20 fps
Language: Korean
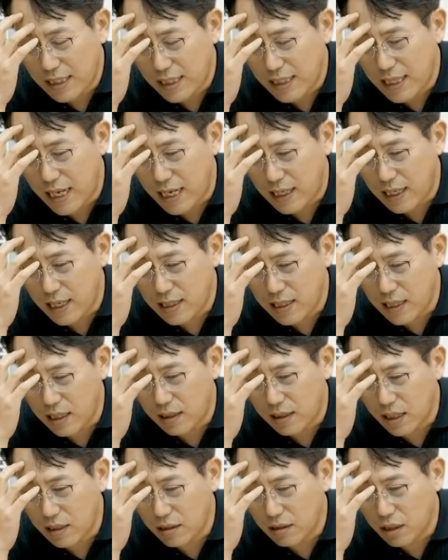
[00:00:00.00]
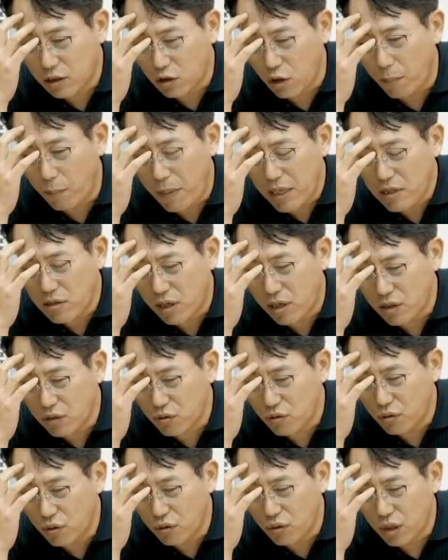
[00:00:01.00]
되지 않겠냐 그랬는데 더
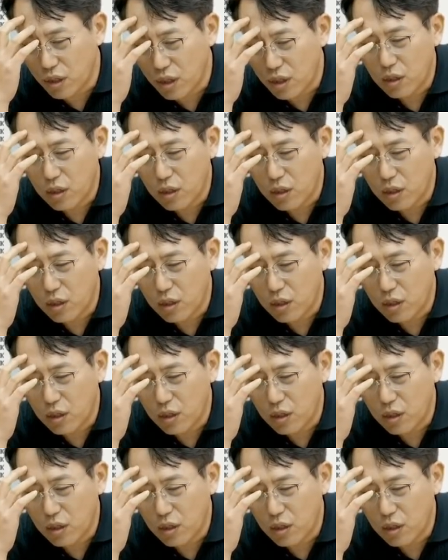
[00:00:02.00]
빠져가지고